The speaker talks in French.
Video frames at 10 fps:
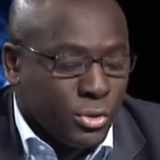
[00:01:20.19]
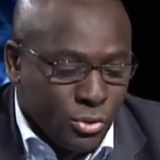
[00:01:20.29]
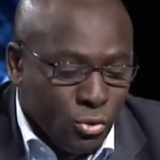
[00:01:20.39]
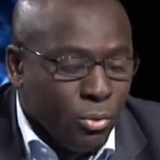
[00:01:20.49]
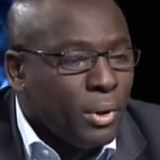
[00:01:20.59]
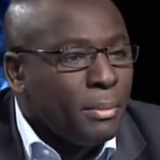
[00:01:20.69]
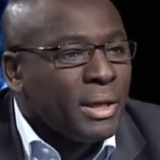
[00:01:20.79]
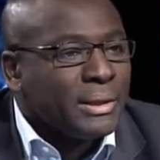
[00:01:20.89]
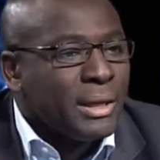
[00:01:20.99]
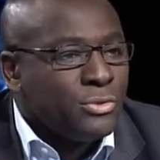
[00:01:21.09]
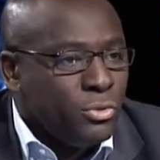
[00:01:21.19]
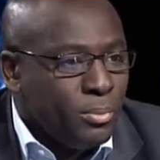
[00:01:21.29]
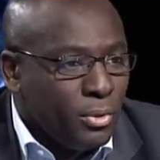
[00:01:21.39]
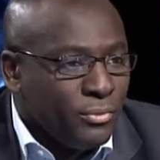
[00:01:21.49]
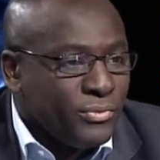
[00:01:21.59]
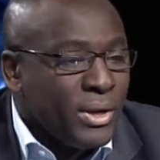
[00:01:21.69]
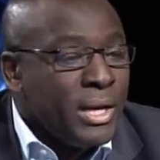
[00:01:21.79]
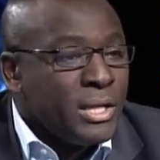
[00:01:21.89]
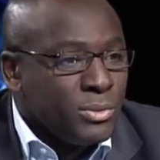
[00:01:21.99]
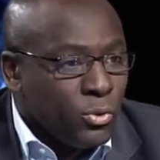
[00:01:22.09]
sur le plan mental, sur le plan
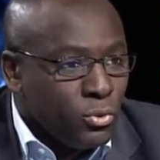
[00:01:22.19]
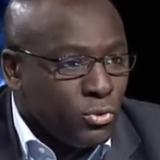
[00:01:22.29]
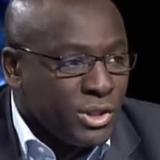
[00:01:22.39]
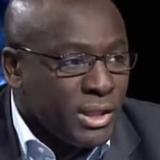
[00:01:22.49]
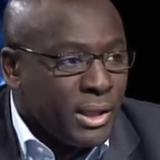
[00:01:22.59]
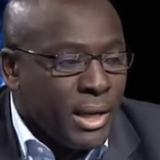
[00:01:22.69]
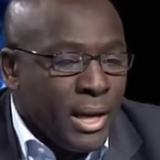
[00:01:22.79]
psychologique